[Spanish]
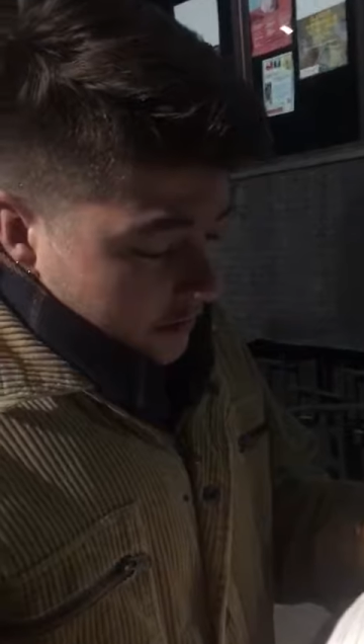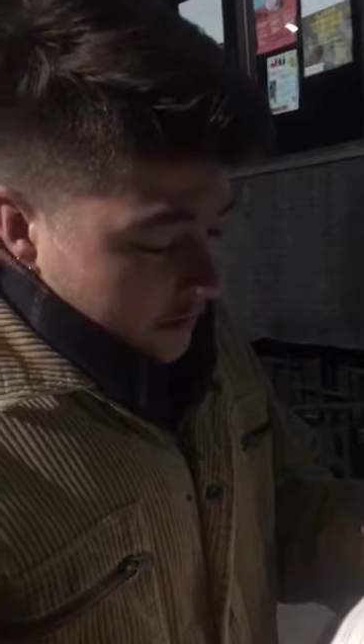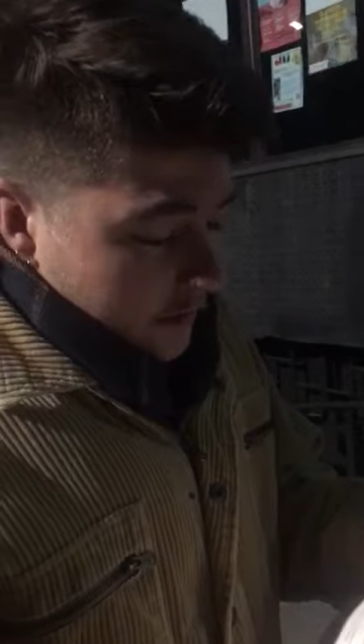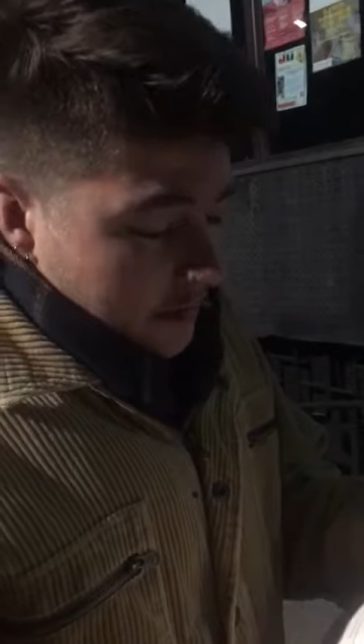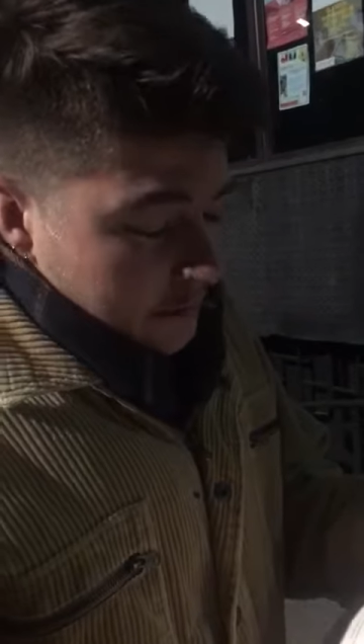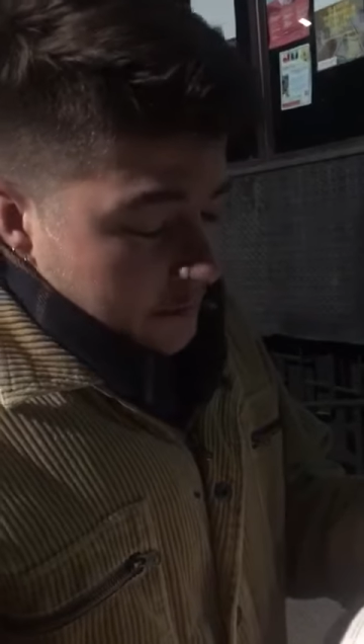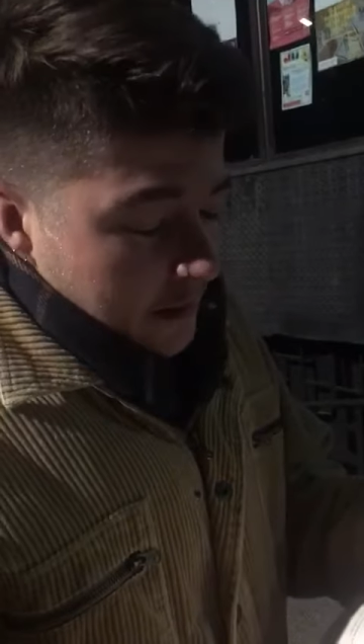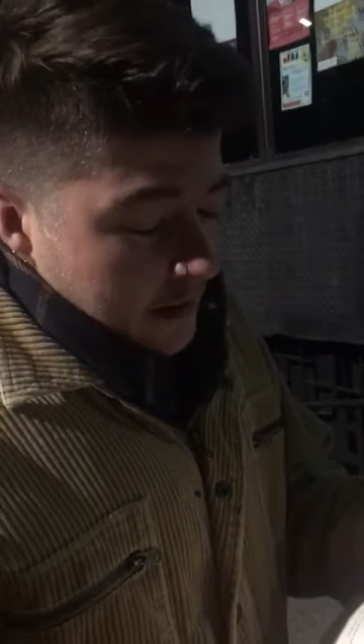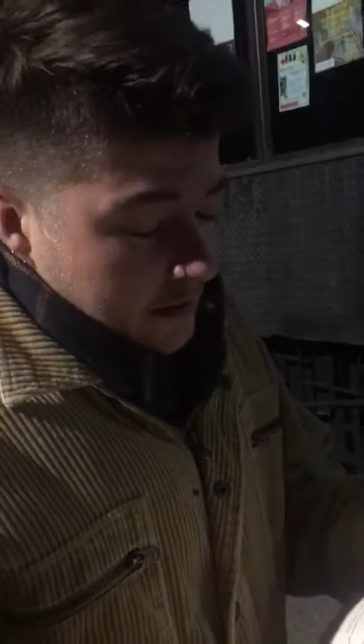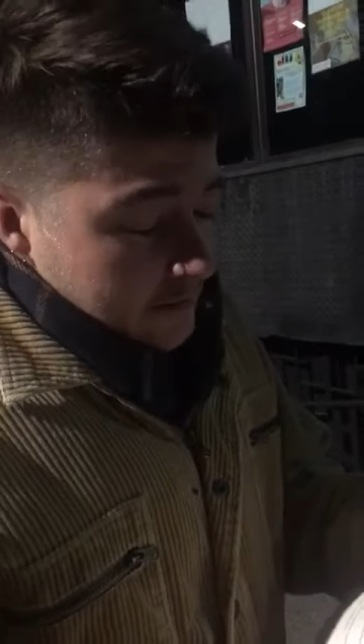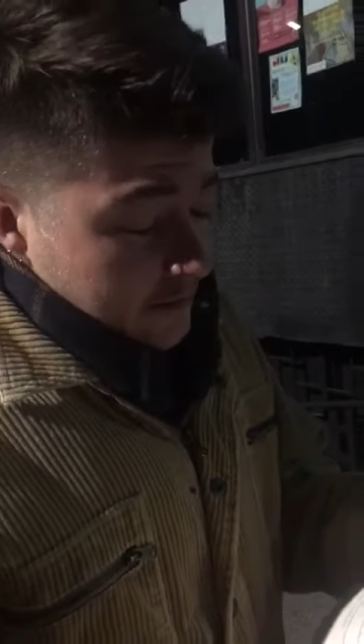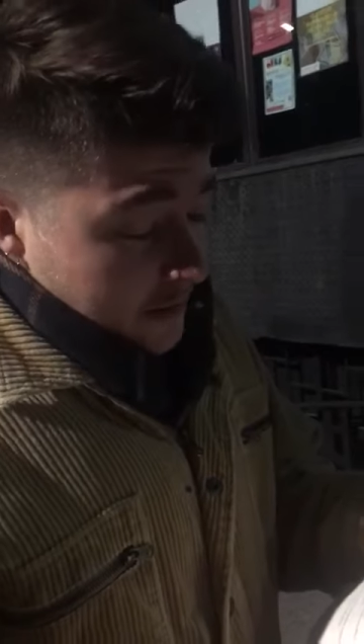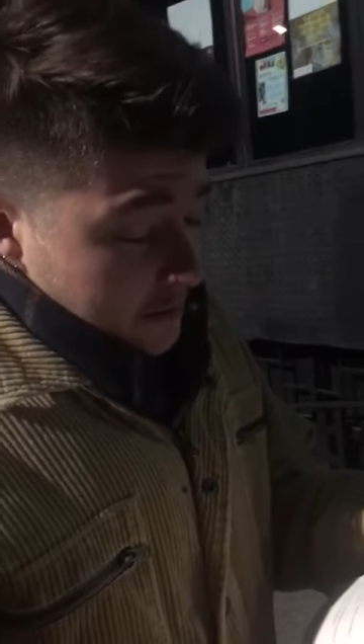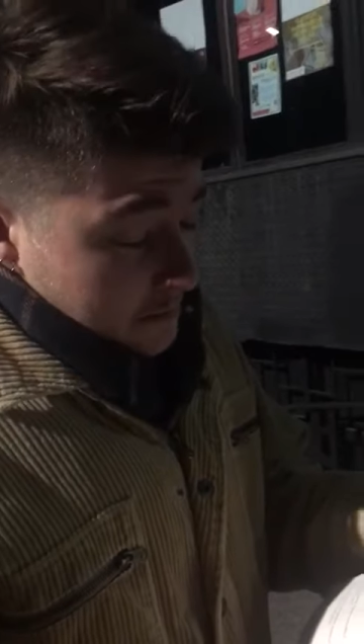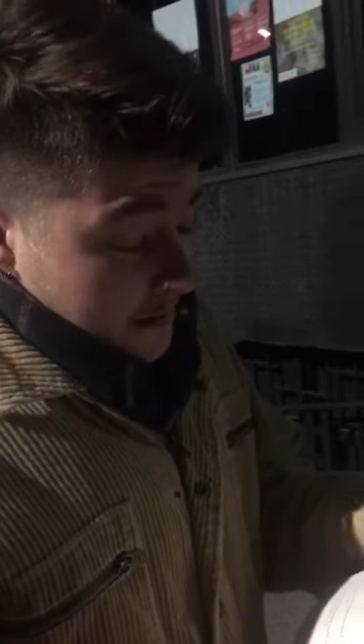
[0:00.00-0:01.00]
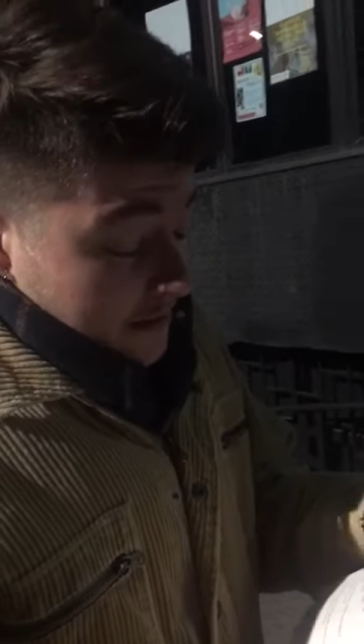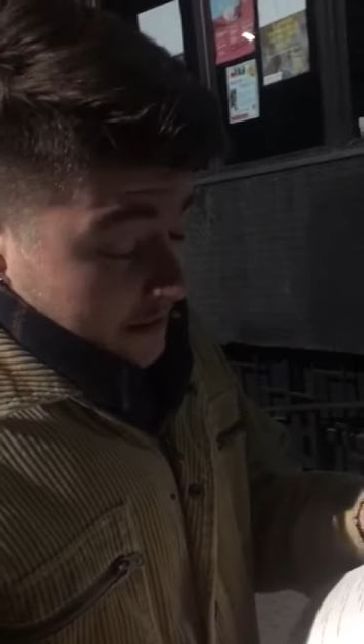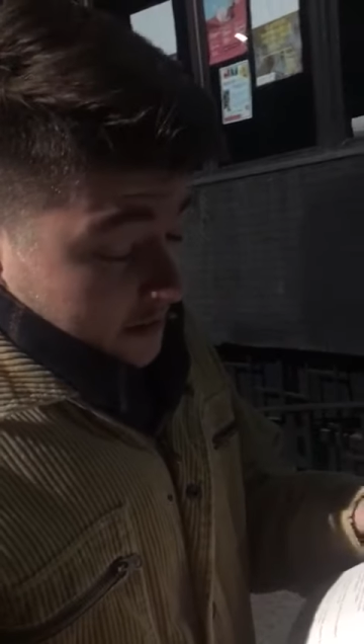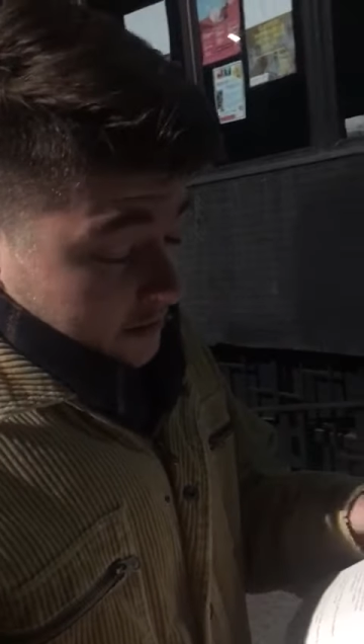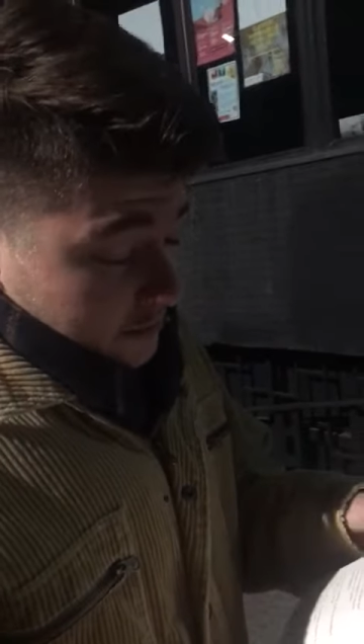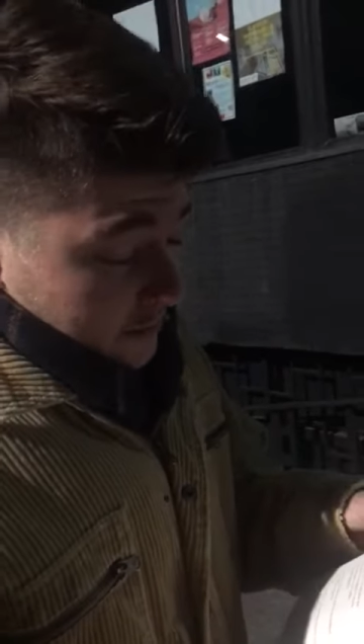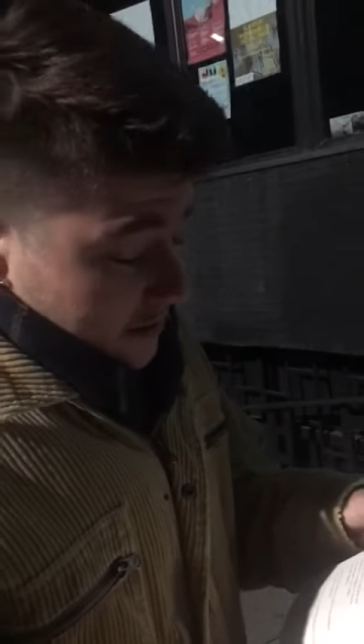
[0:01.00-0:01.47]
dar más, dar más
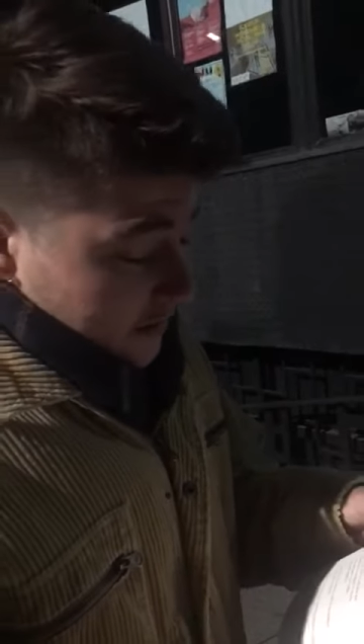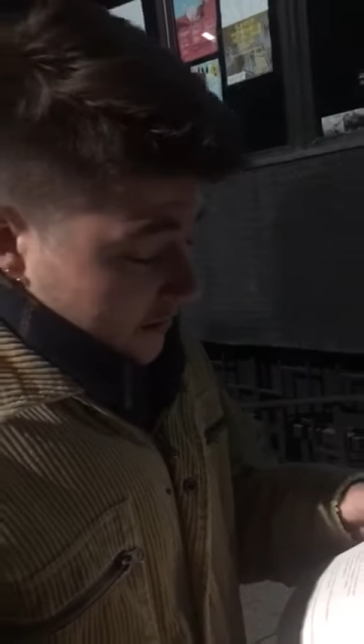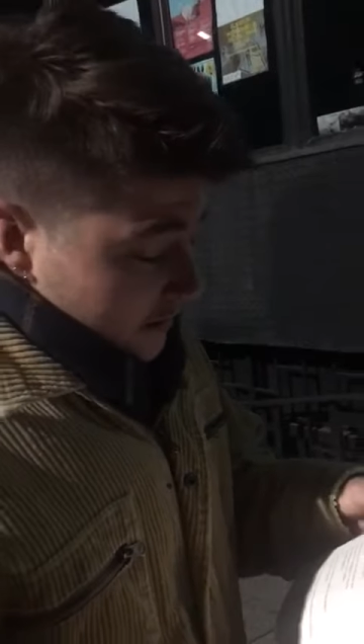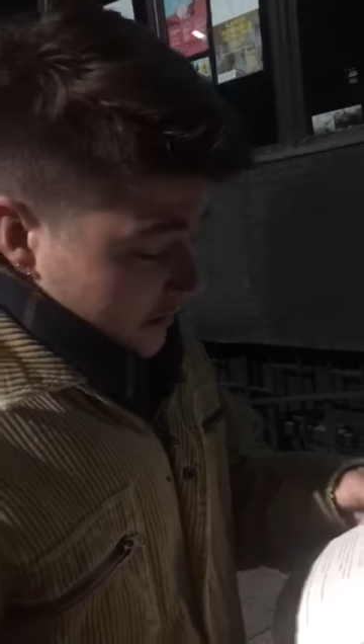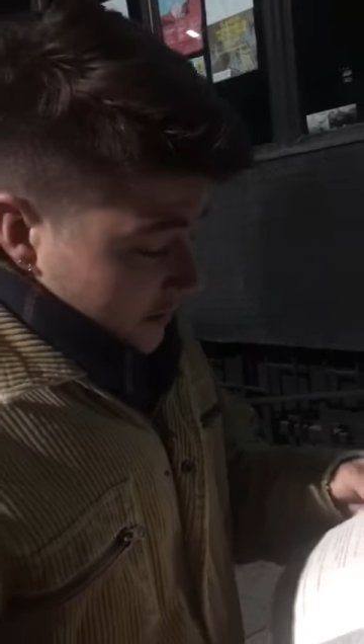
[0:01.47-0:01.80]
que tomar.